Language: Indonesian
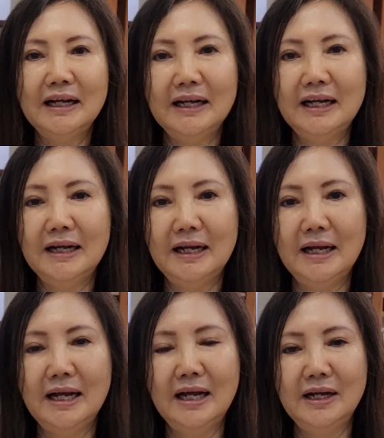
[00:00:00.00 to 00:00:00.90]
Mana
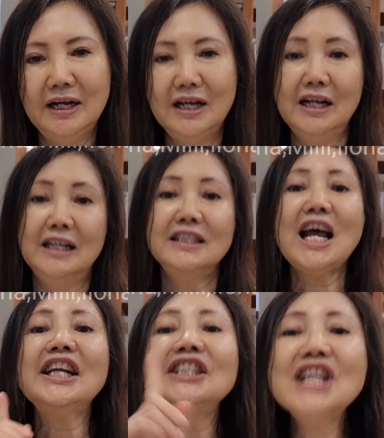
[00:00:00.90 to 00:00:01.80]
papamu?
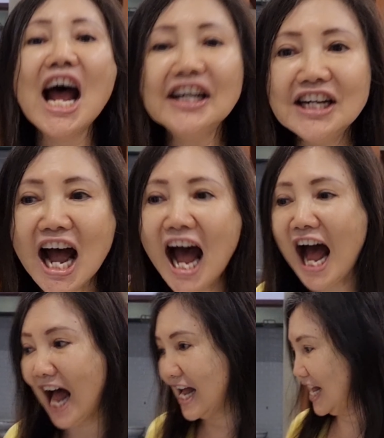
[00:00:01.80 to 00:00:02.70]
Cari janda.